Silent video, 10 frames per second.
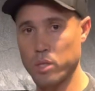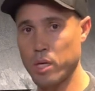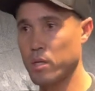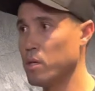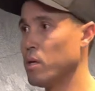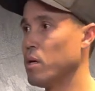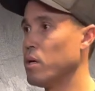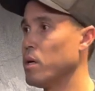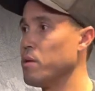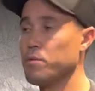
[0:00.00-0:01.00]
né?
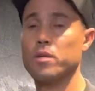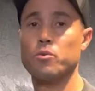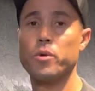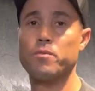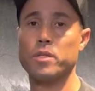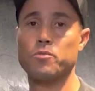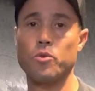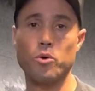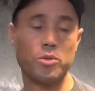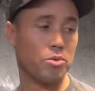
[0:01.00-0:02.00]
reverse
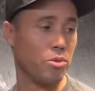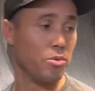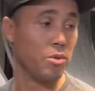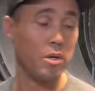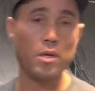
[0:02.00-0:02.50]
flow e tudo,